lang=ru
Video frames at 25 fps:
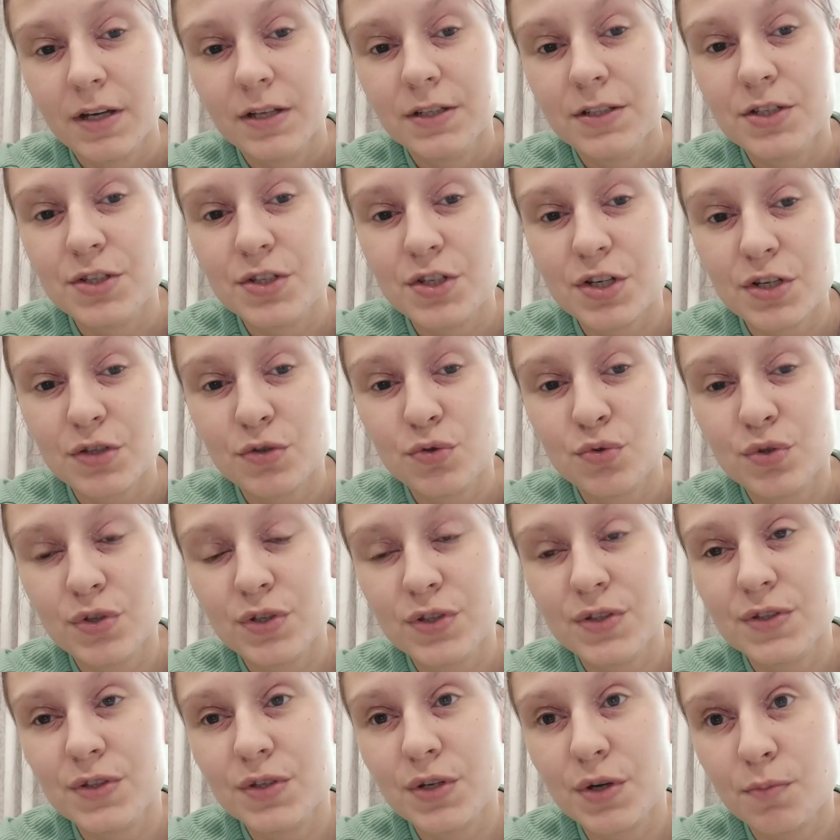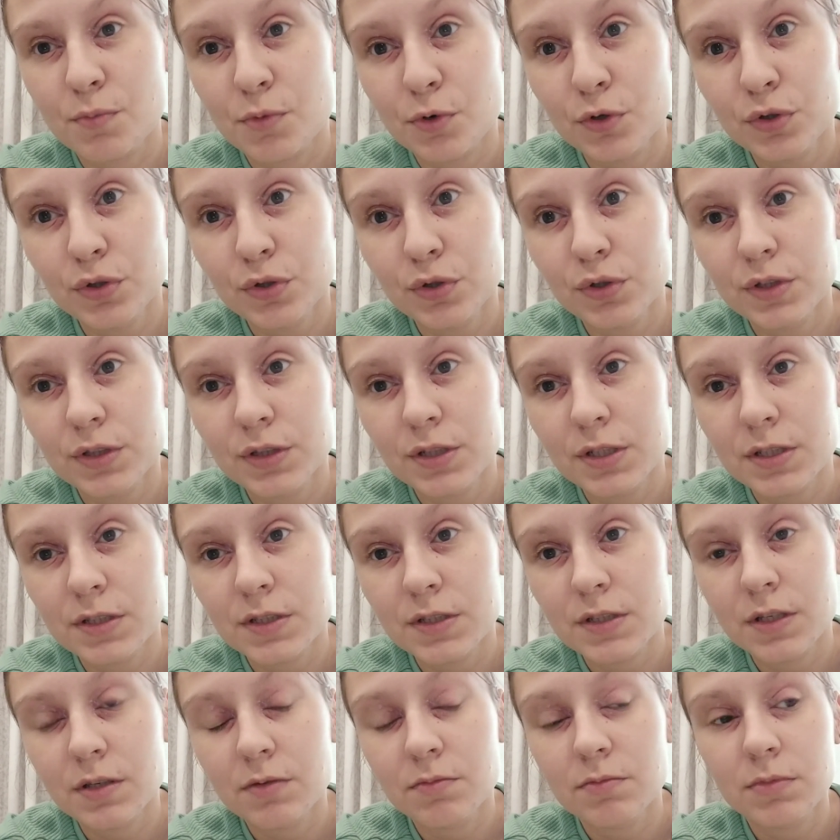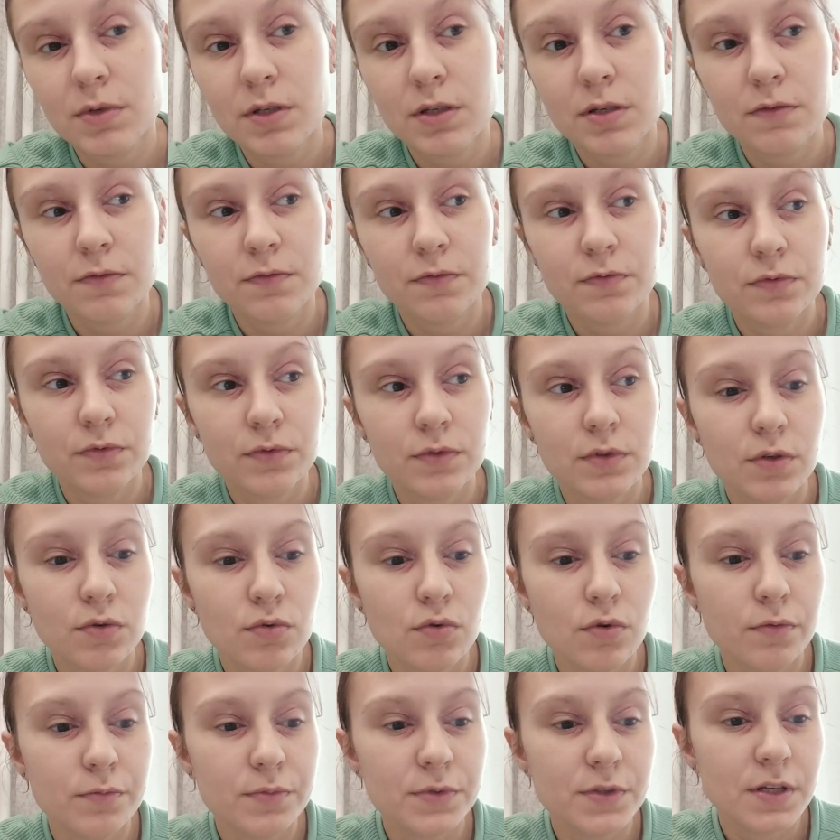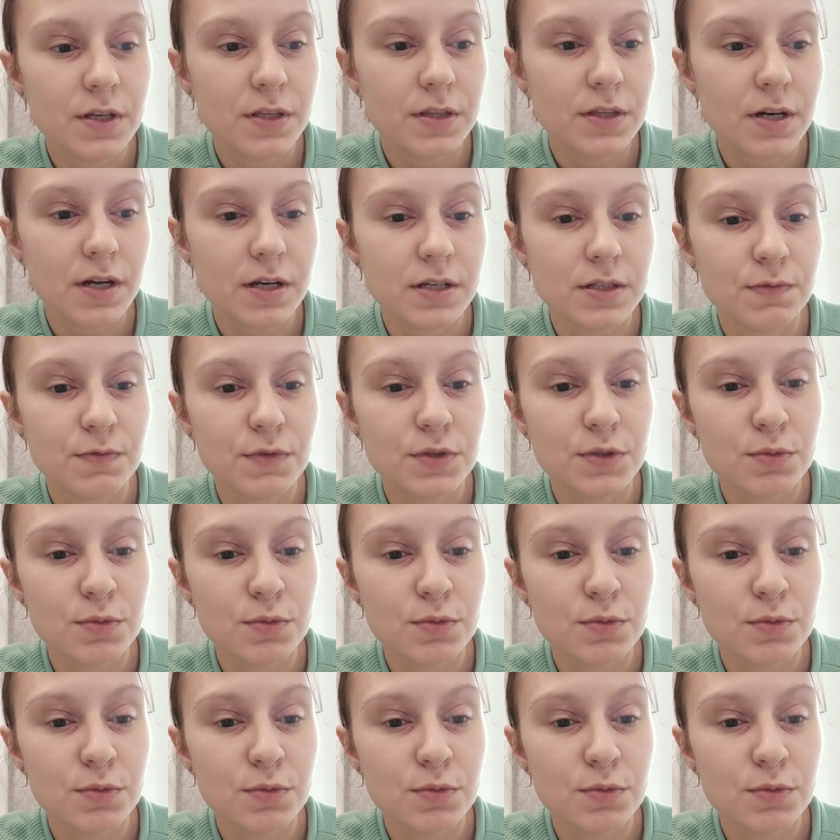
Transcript: Сейчас у нас не работает детский мир в торговом центре, а с